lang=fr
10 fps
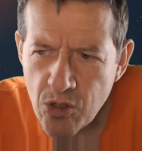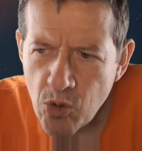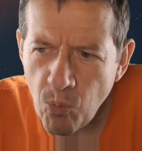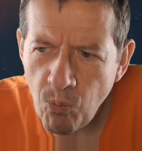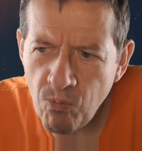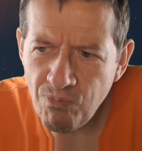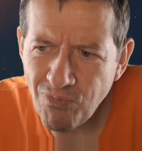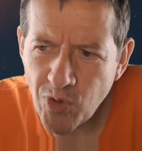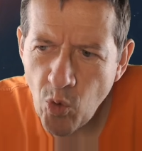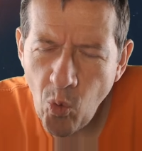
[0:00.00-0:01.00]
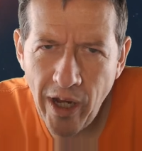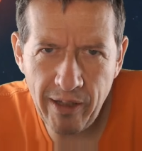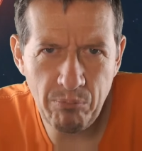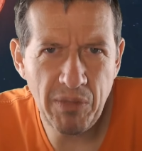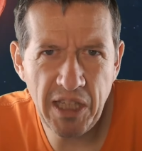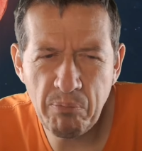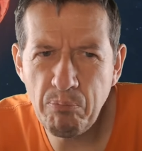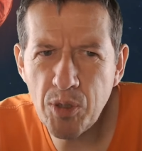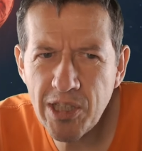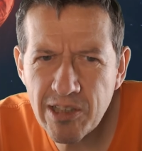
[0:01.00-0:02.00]
Hmm, ouais, mais
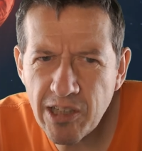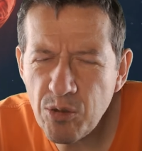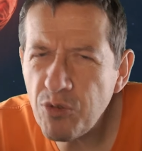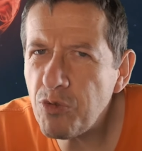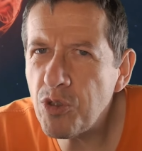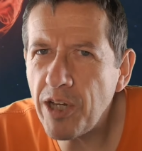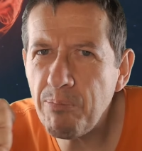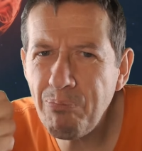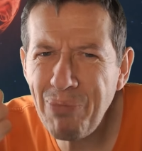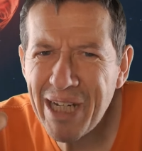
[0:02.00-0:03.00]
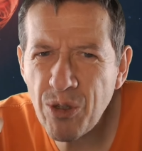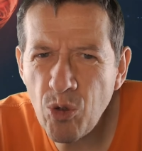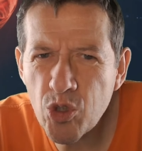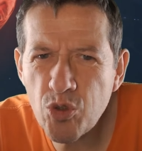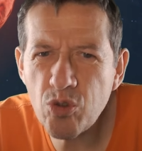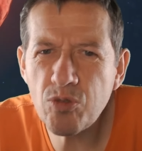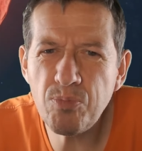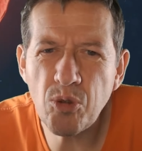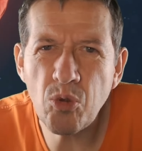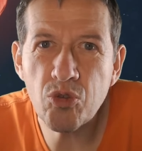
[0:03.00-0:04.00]
peut-être qu'il ne faudrait pas grand-chose
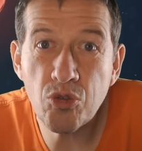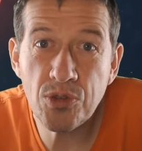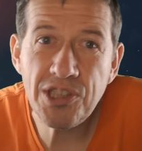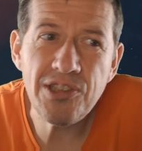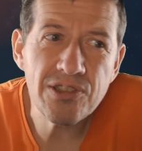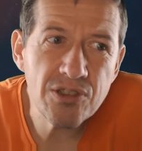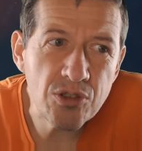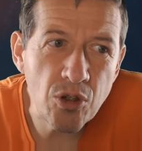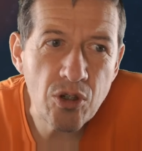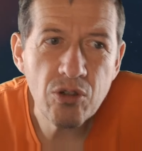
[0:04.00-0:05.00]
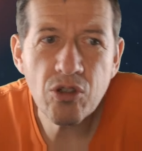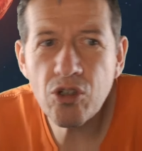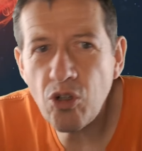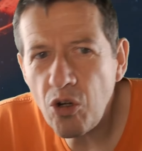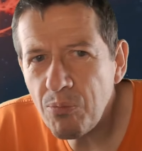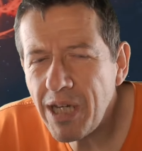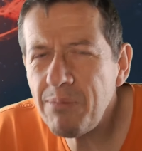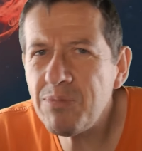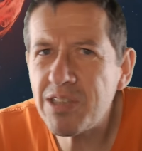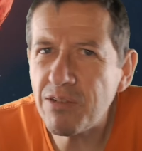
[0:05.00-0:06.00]
pour qu'on se dise que, quand
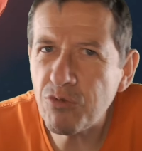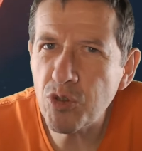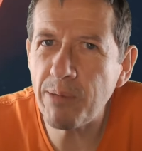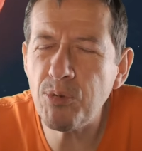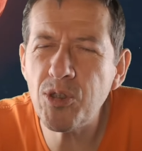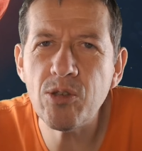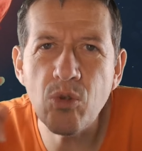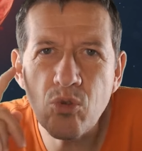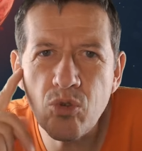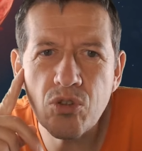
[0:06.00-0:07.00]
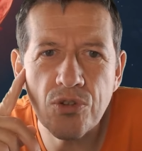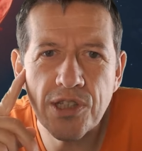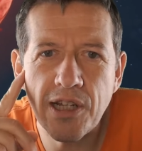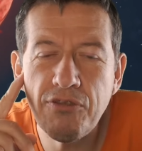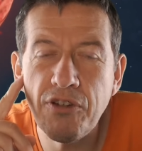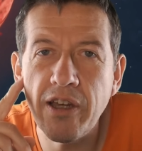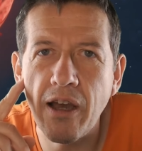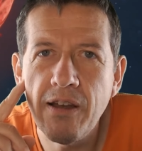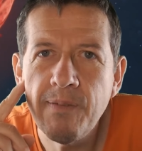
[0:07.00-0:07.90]
même, ça vaudrait peut-être le coup de tenter l'affaire.